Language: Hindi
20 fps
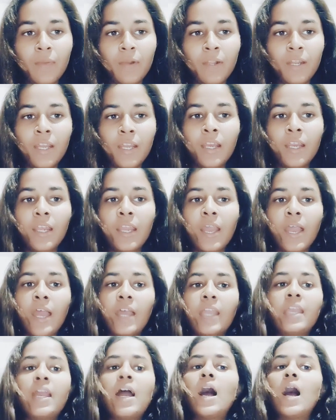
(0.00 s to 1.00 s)
डिग्री है
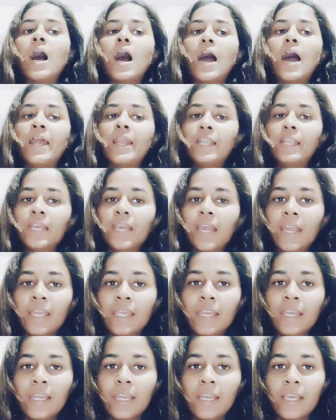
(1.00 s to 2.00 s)
या आईटीआई
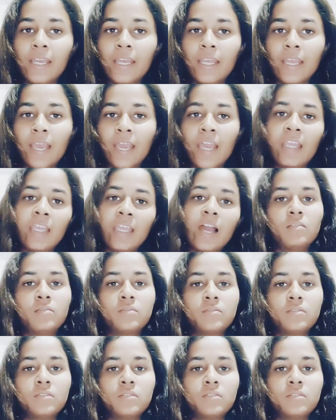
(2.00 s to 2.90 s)
की डिग्री है या